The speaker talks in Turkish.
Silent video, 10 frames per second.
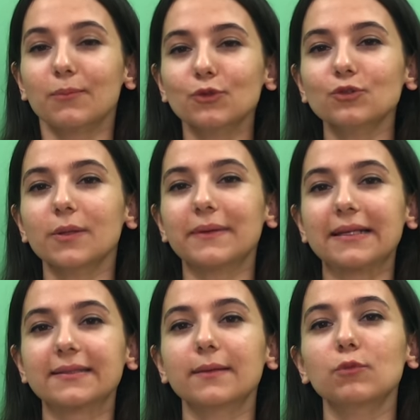Bununla
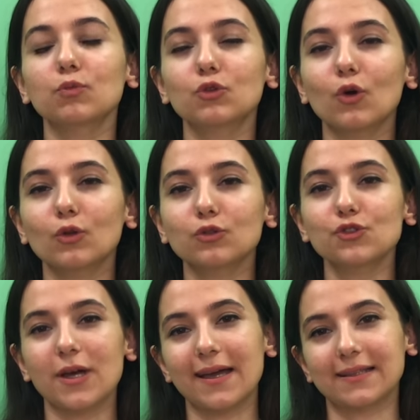birlikte mümkün
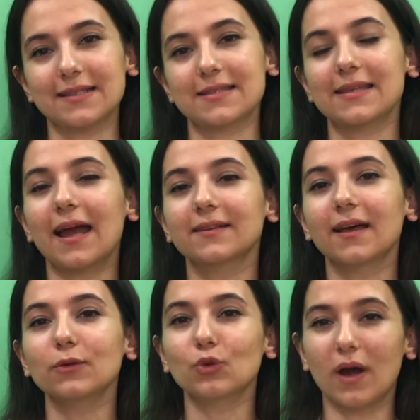olduğunca ayaklarınızı
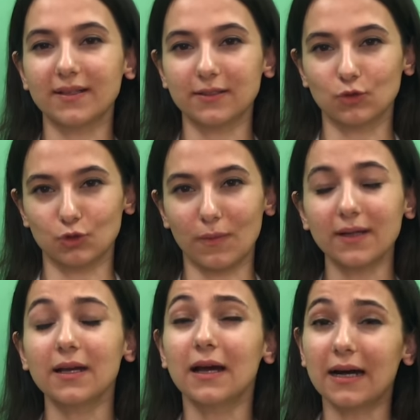yerden yukarıda tutmak,
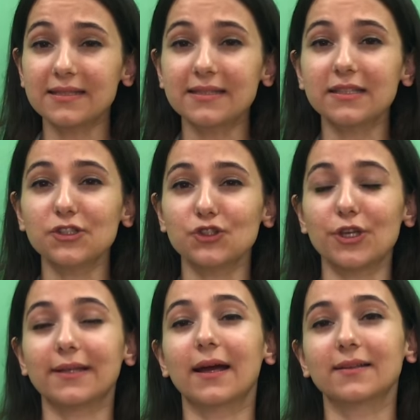asitli
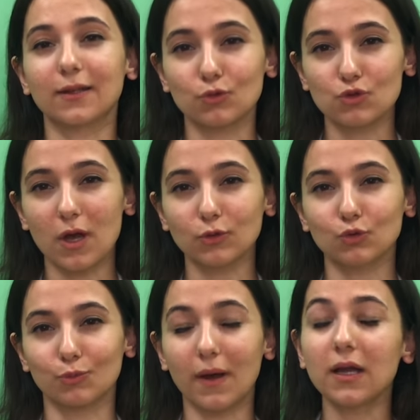içeceklerden uzak
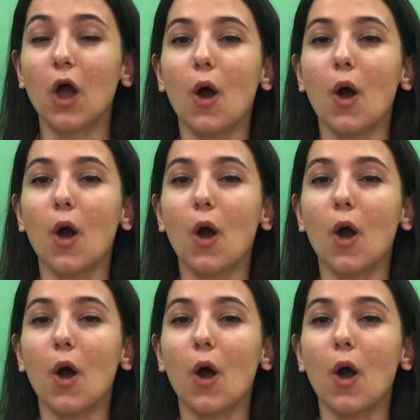durmak,